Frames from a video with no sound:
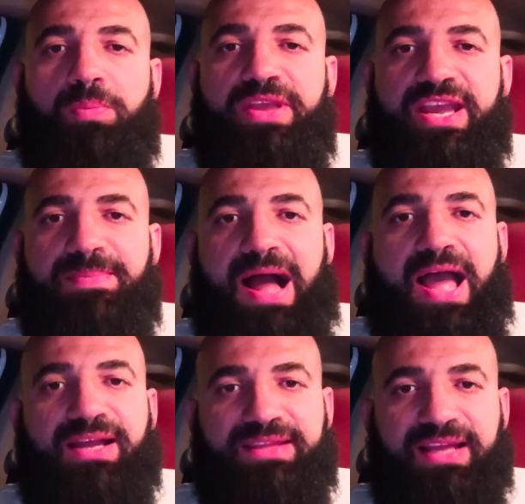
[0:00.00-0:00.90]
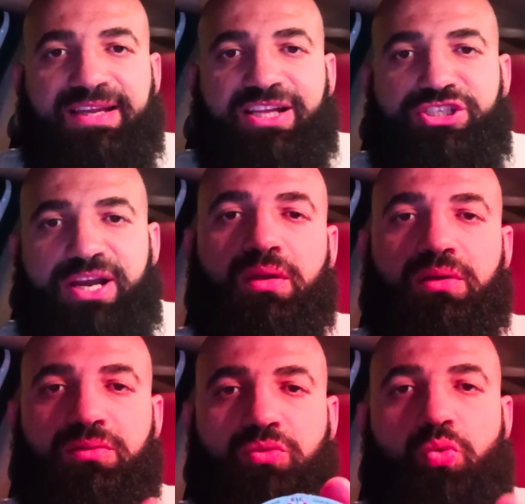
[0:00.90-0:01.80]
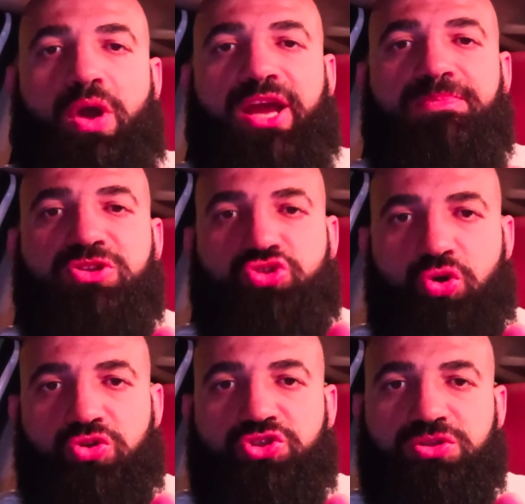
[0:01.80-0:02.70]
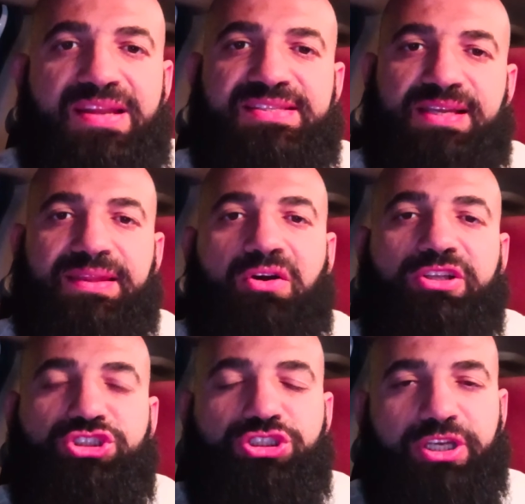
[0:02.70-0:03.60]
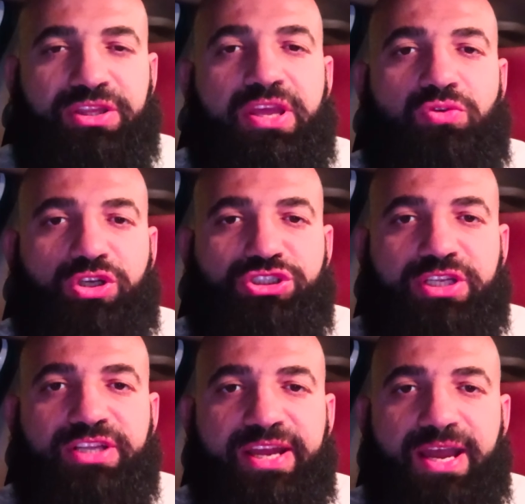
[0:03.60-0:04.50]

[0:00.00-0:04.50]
وبيجي معاه ثلاثة كاتشب وعلبه صوص يعني السندوتش 22